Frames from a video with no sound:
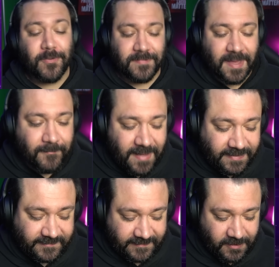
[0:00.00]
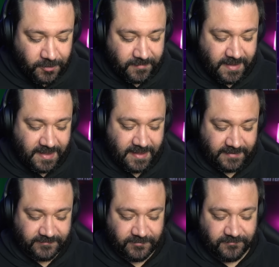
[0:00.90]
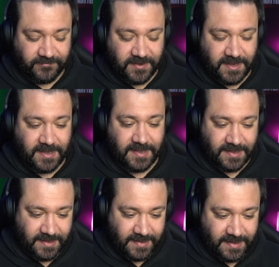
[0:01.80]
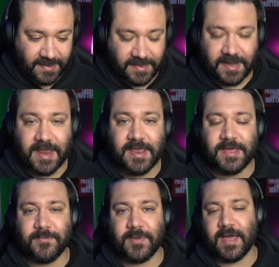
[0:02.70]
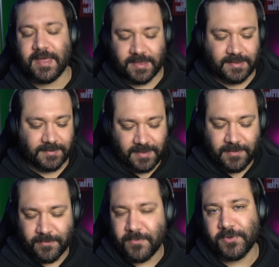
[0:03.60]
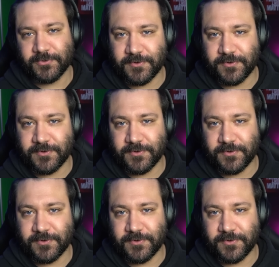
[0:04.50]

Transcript: mi ammazza come Sophie Craig, ma è molto